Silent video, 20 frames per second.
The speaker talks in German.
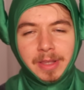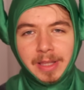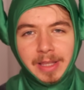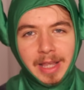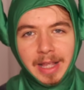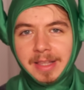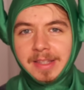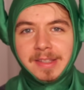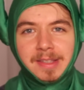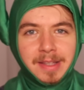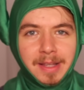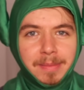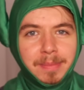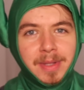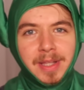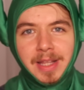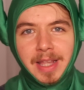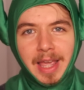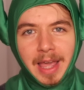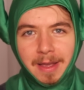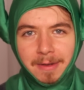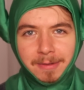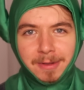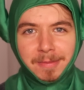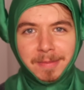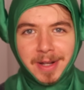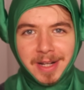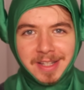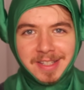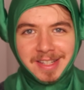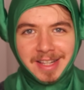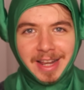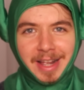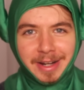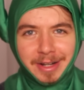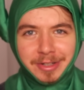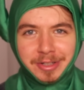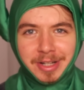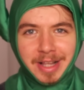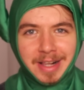jetzt nehmen die die Hälfte meines
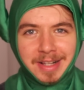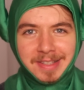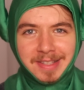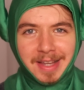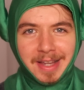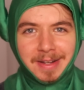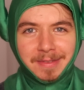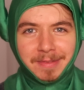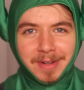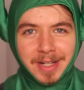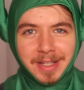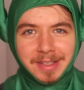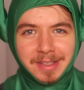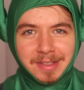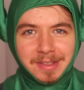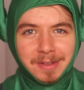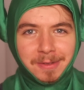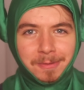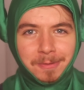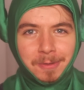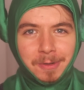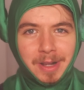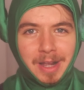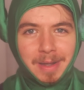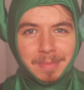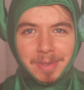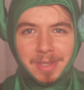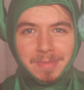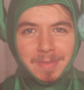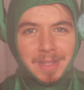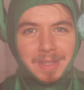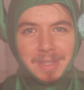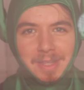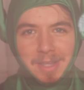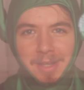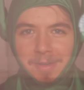Kleiderschranks ein, weil ich das Gefühl habe, ich werde die